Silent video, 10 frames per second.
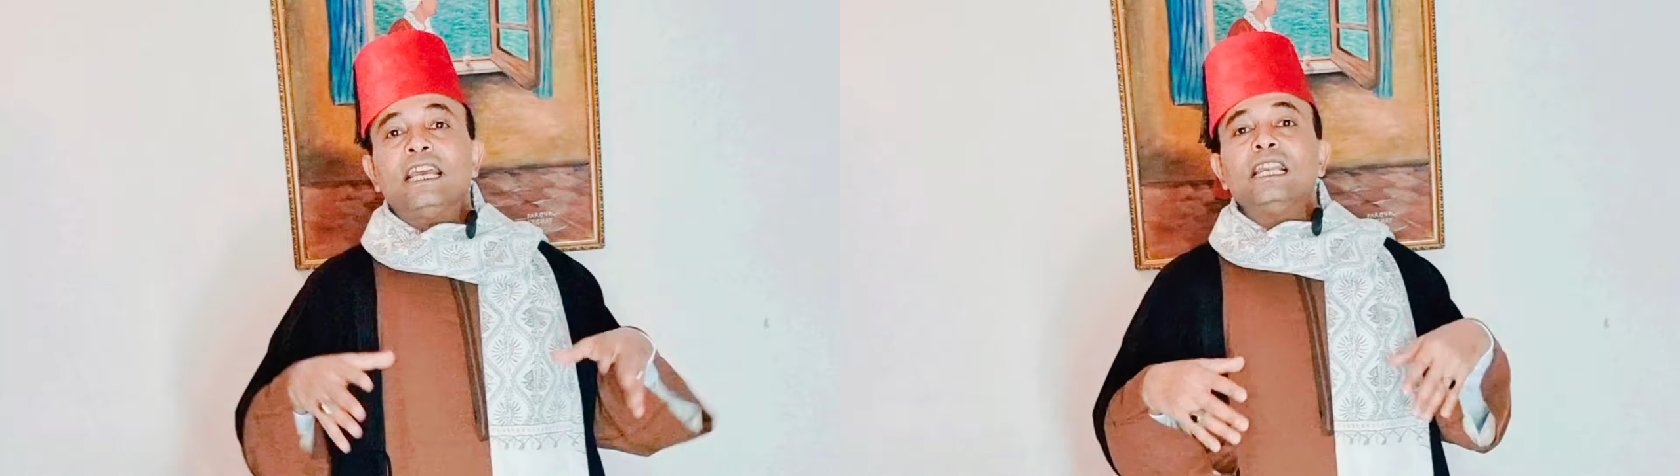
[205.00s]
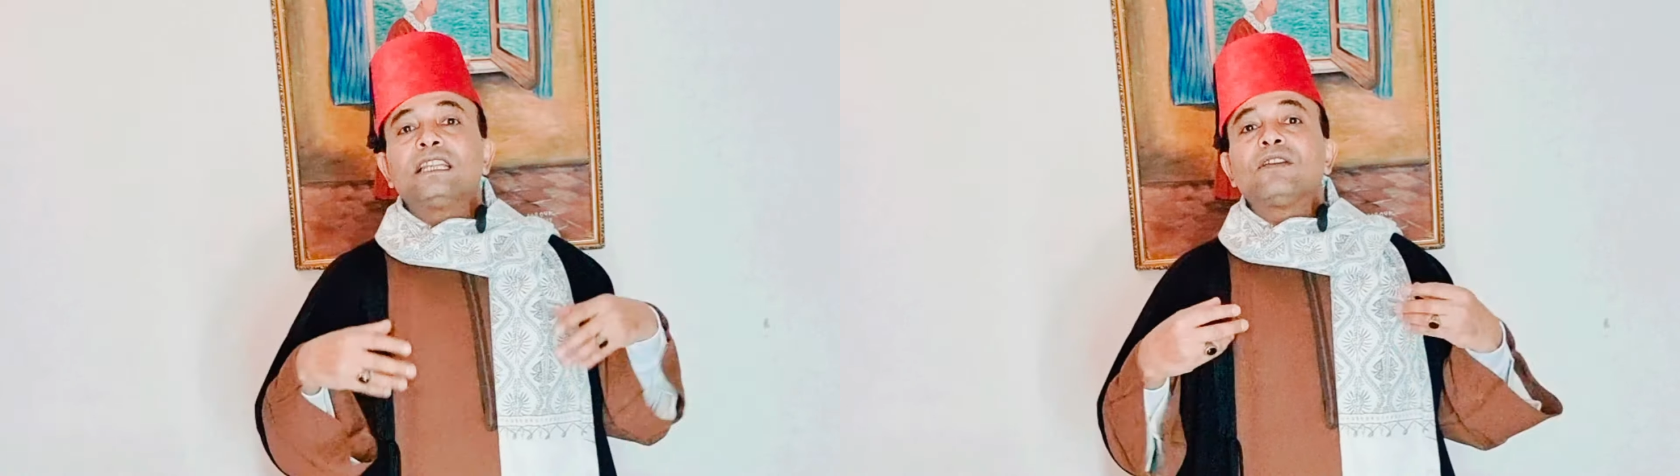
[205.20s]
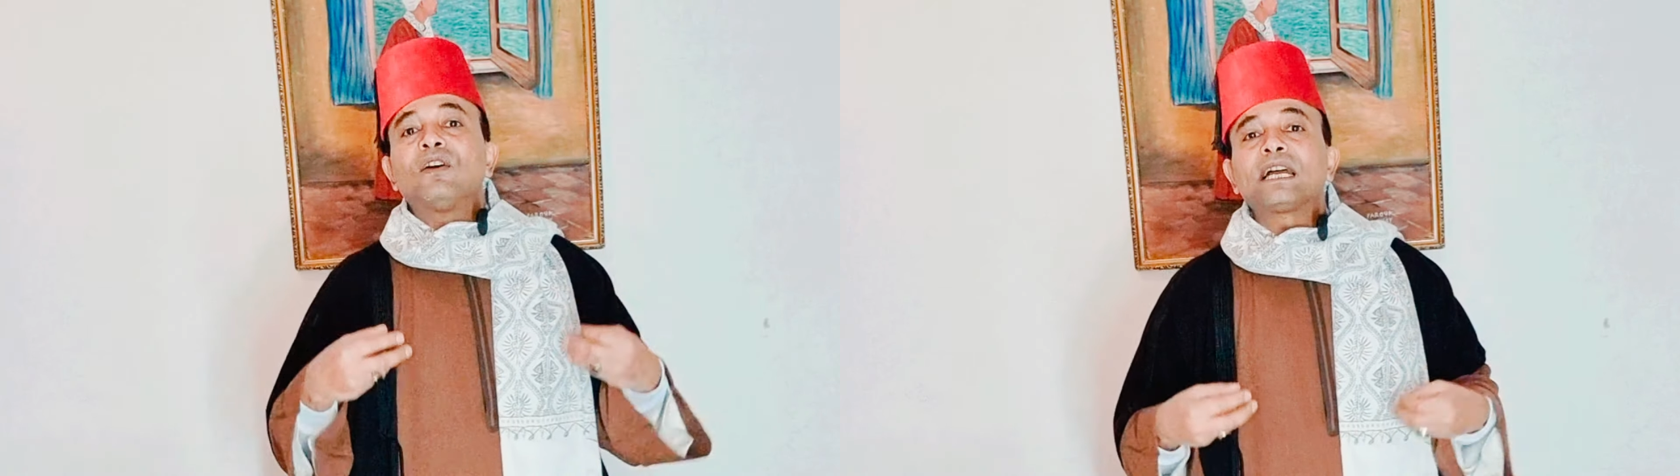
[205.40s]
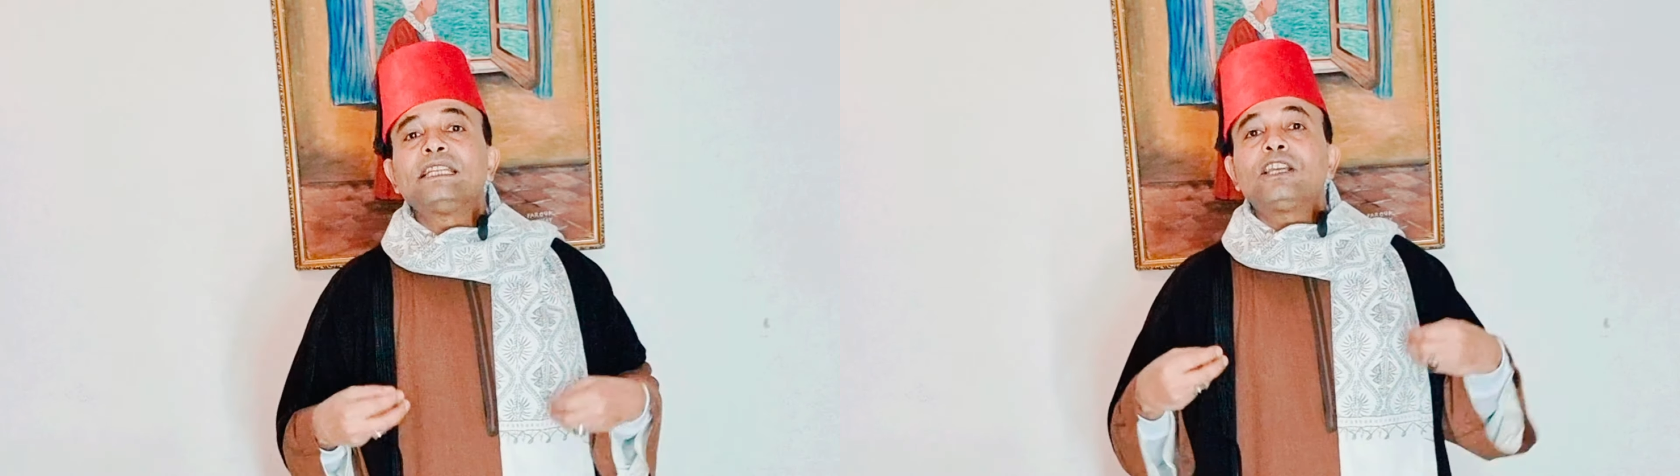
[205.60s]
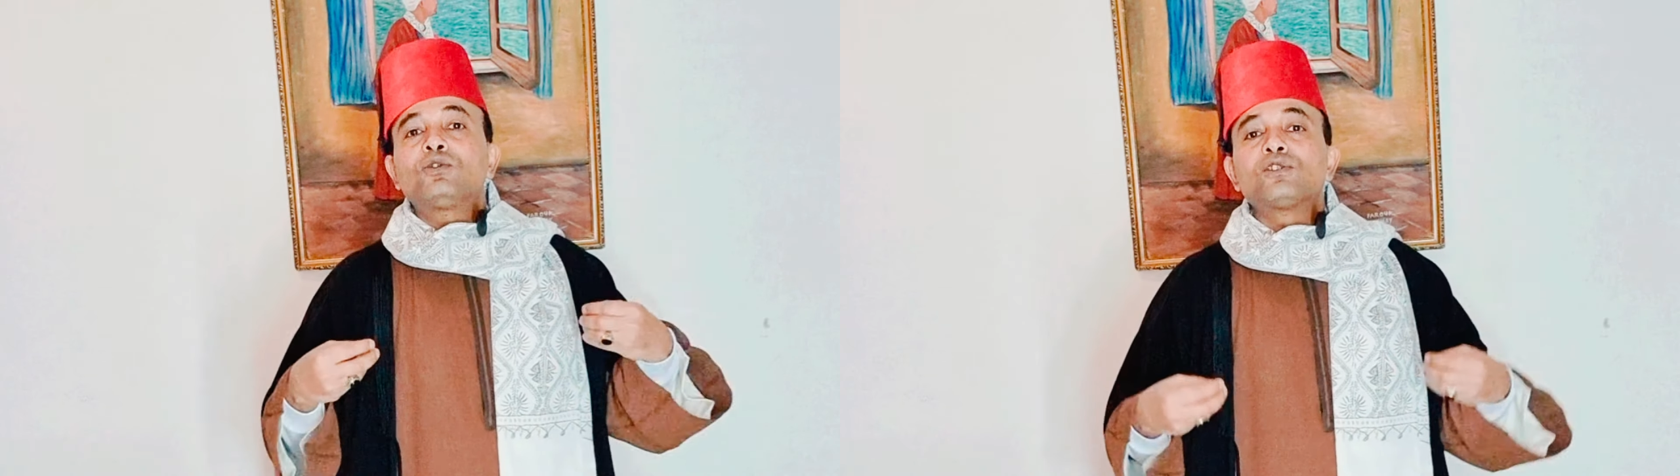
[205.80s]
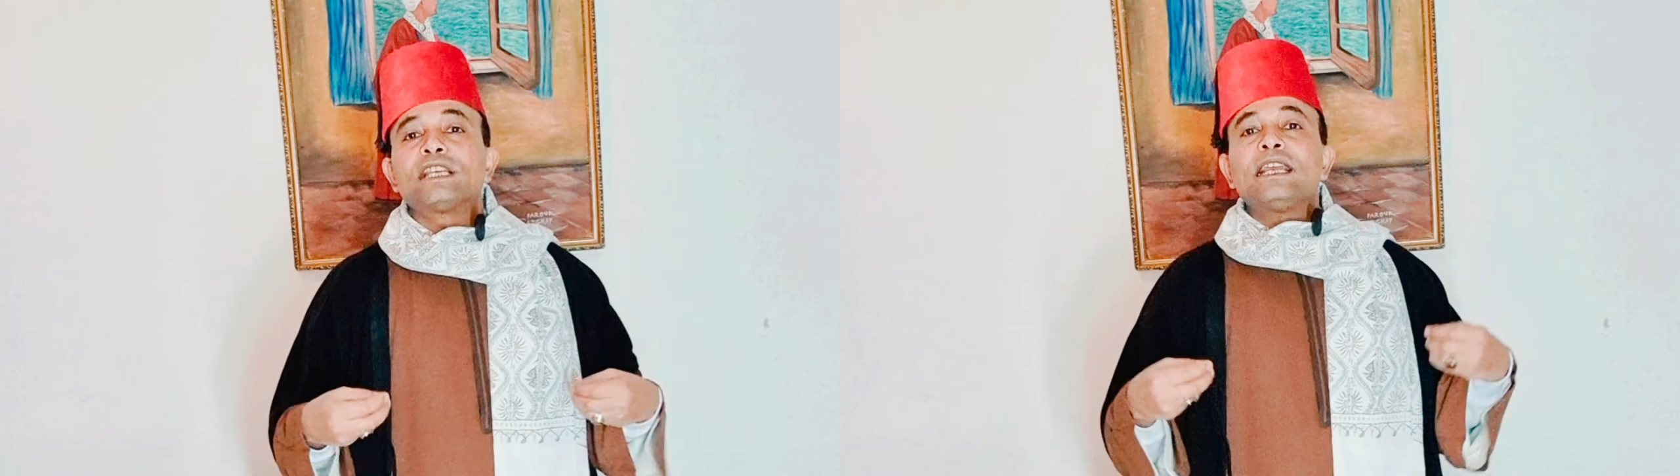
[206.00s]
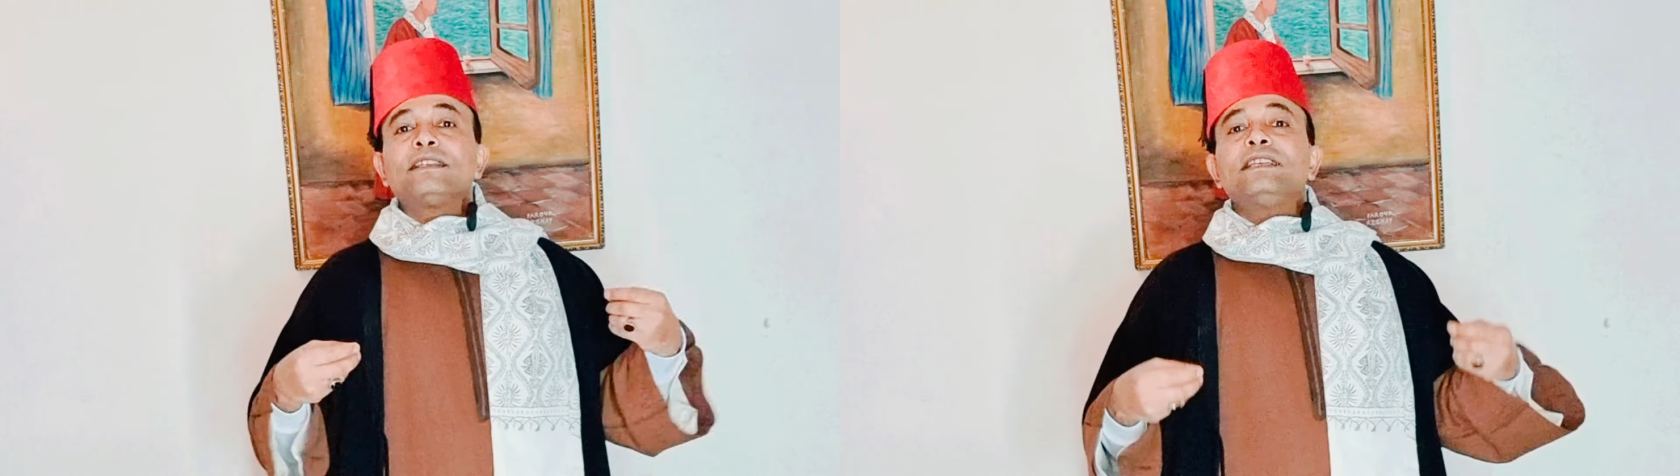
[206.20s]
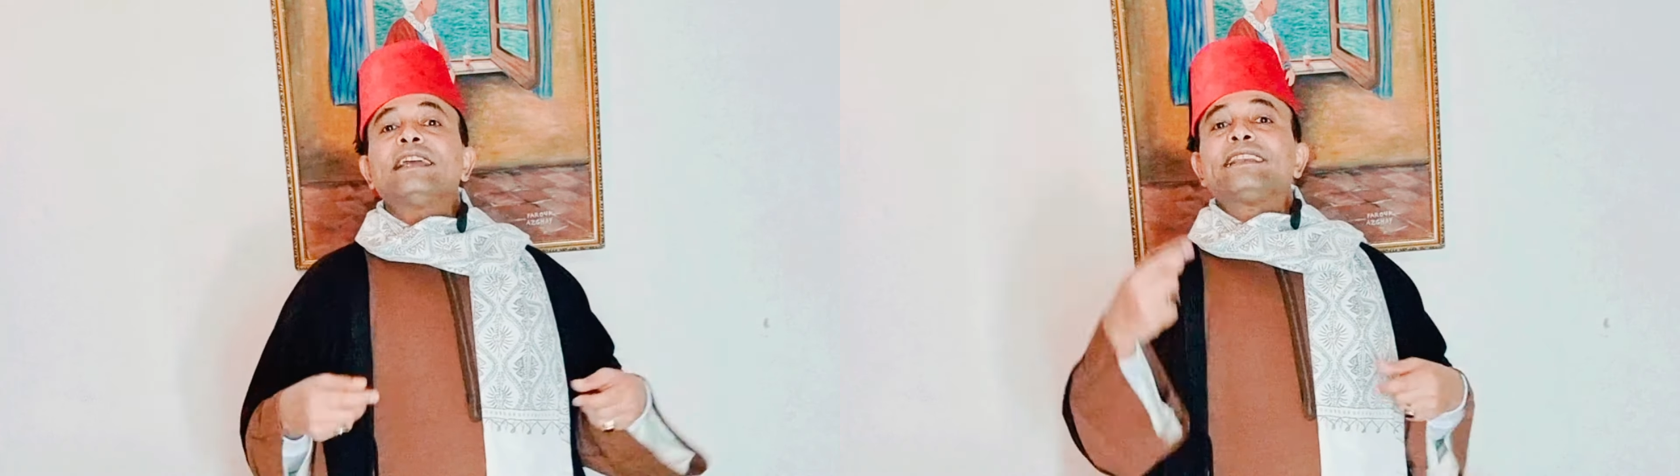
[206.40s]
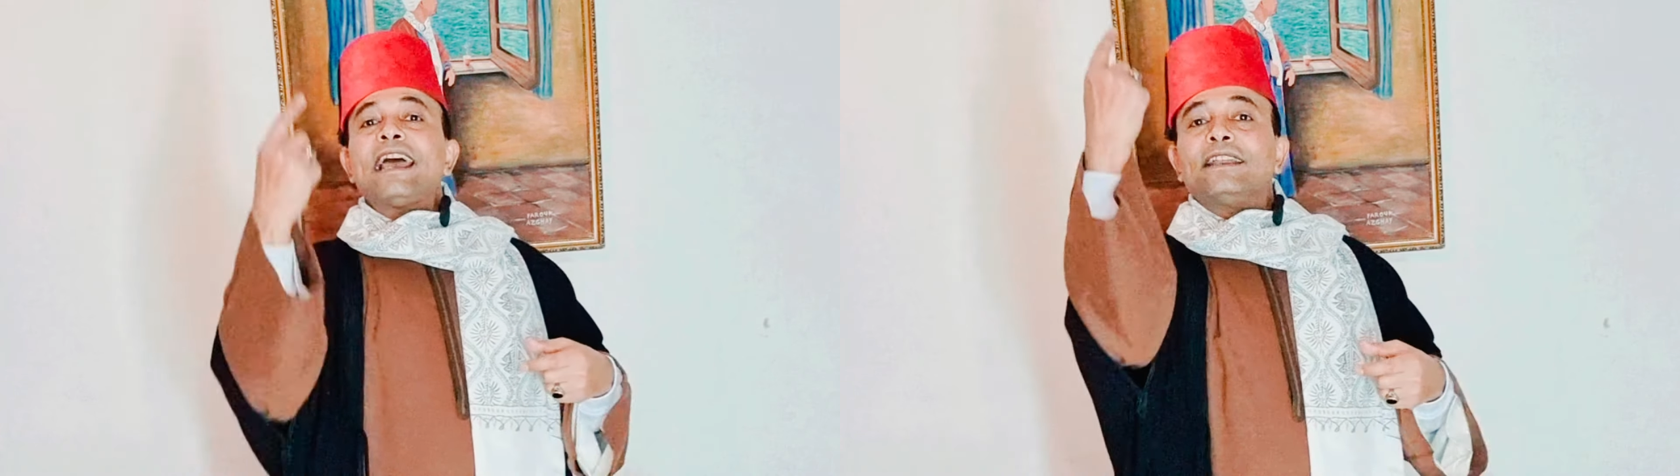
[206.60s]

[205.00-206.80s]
الاتفاقيه الجزئيه ديت